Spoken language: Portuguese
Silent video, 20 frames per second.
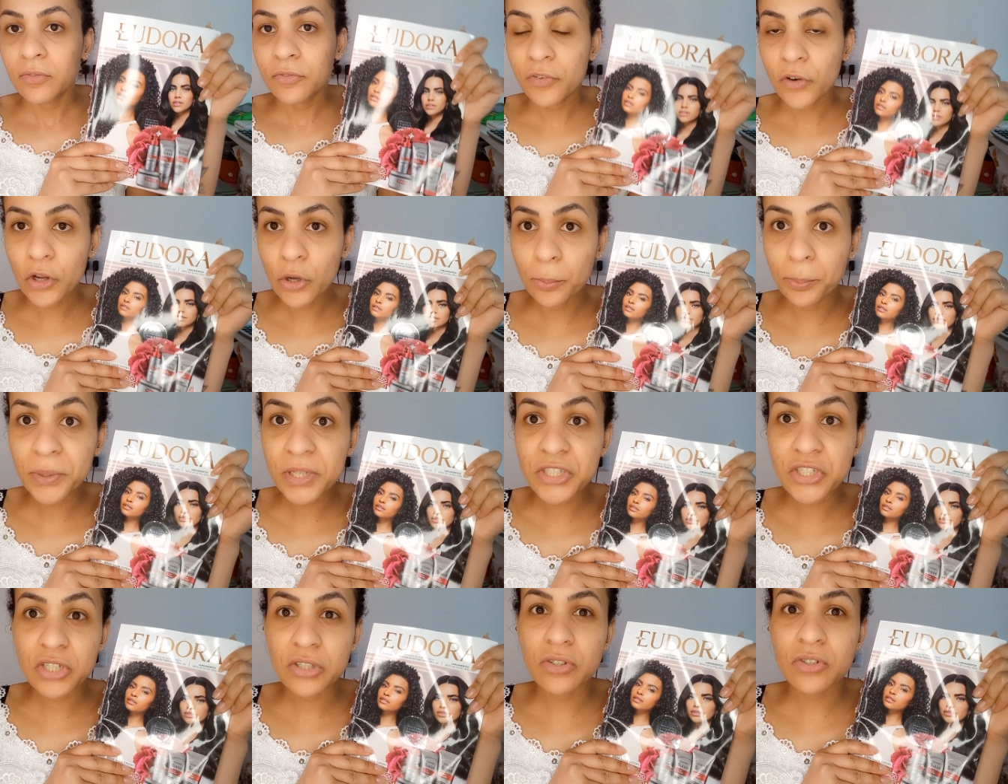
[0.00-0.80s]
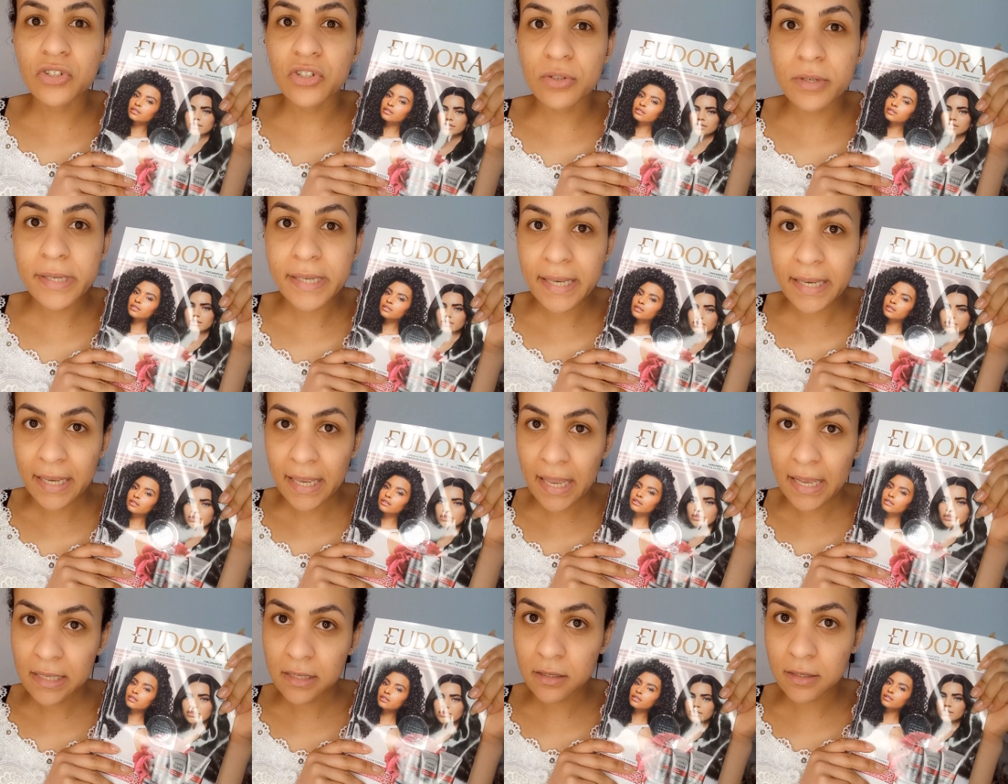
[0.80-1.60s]
Foi um pedido de uns
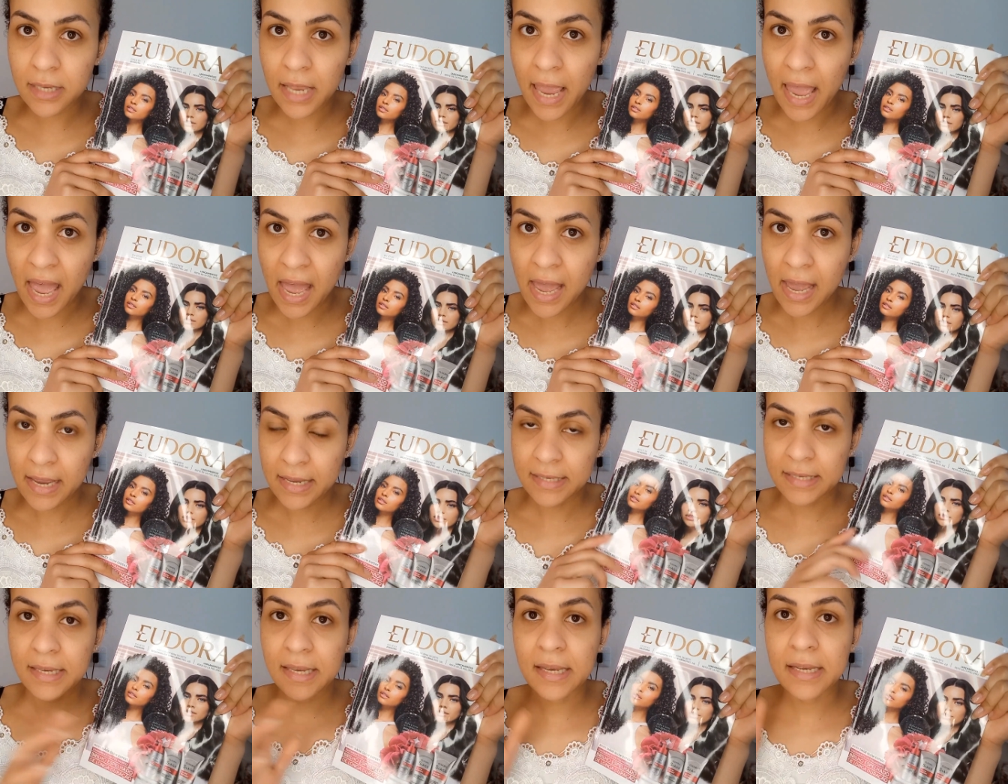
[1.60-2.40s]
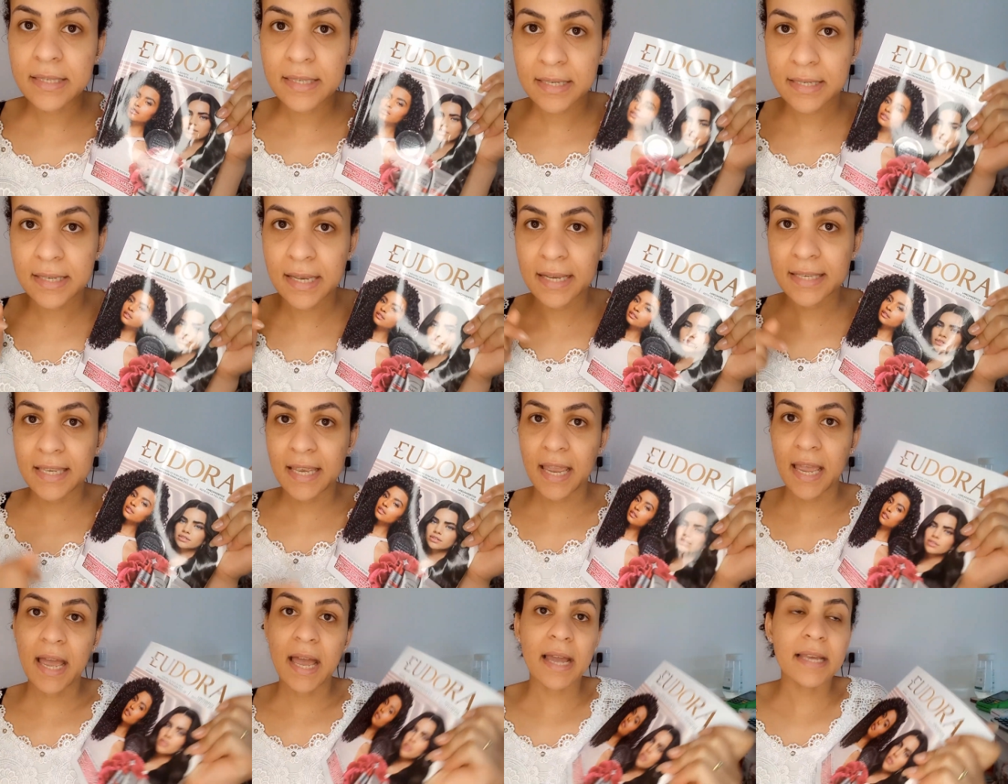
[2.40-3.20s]
500 reais, 506
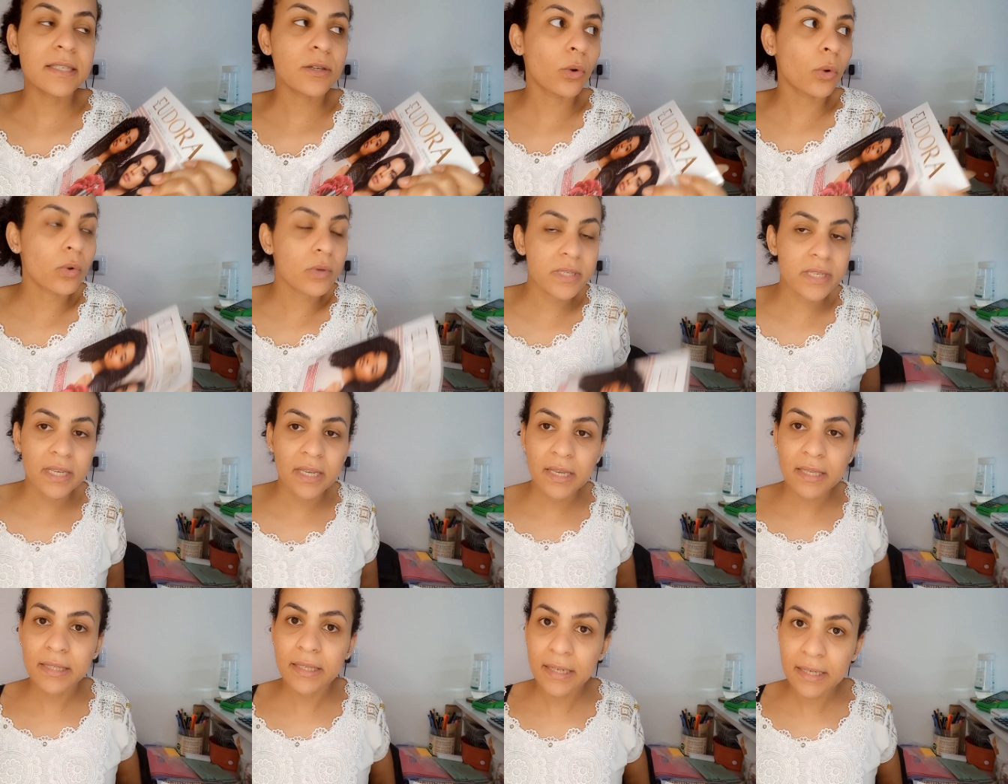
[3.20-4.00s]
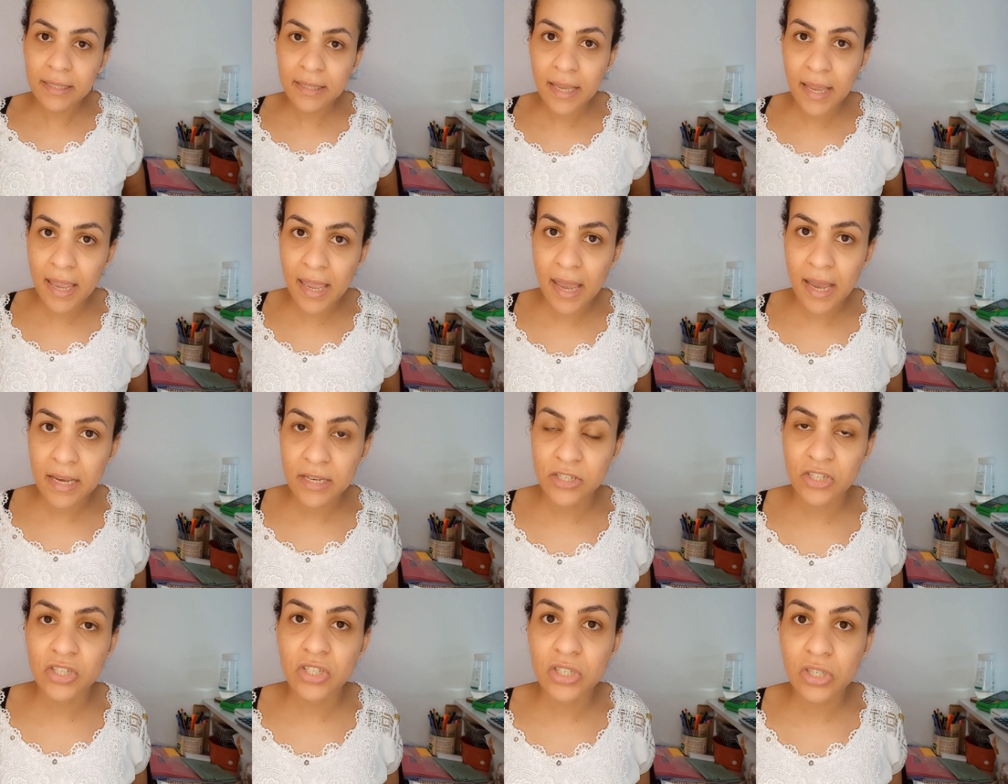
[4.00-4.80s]
reais, eu consegui 30
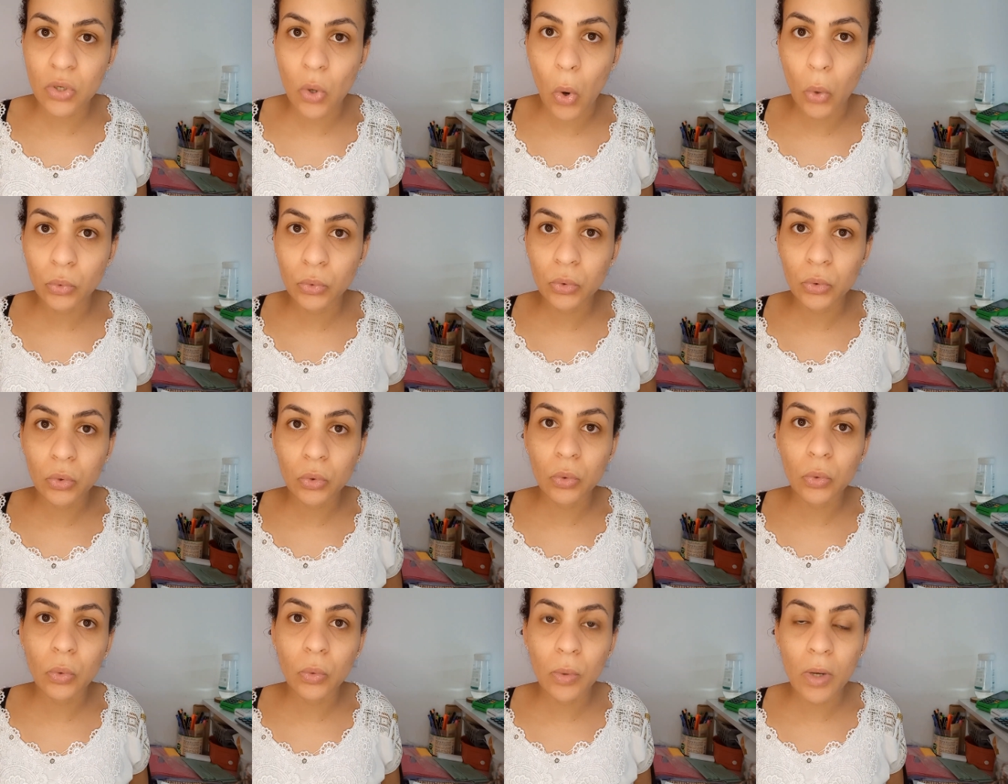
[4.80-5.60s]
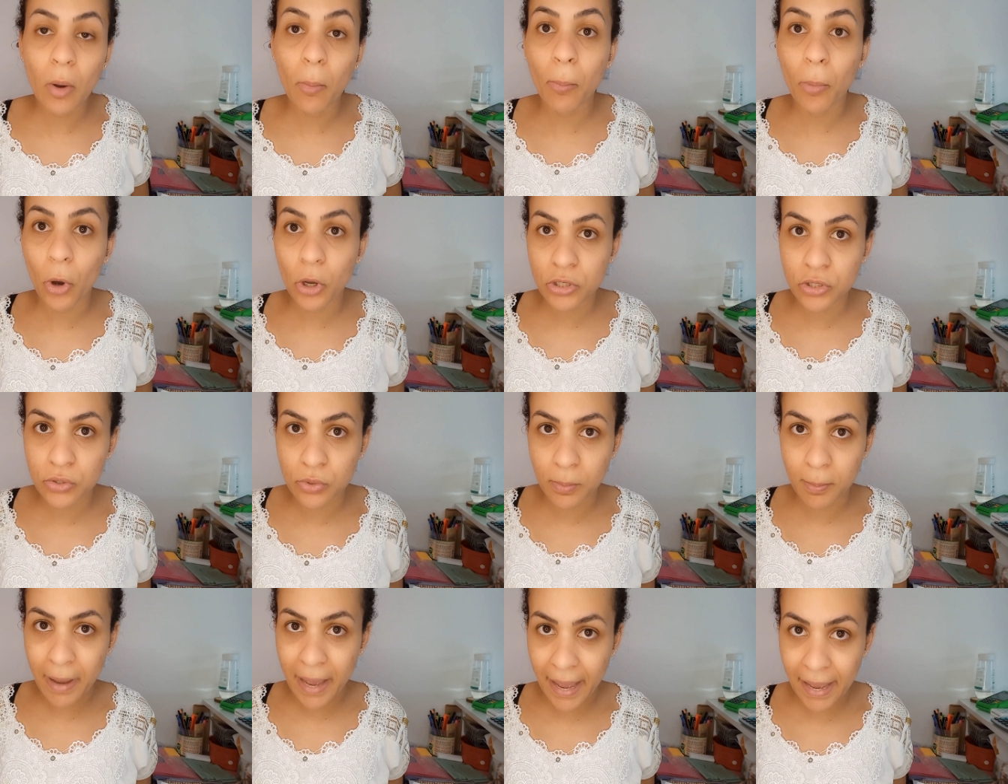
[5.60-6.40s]
reais de desconto no Eu
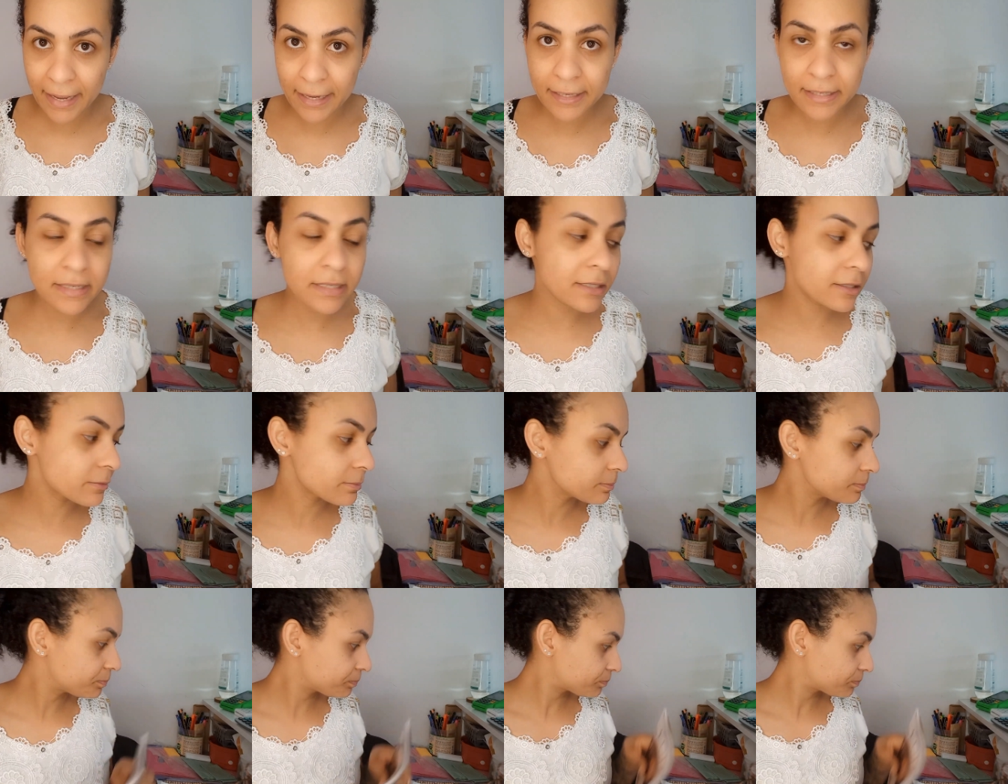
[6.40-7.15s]
Posso Mais.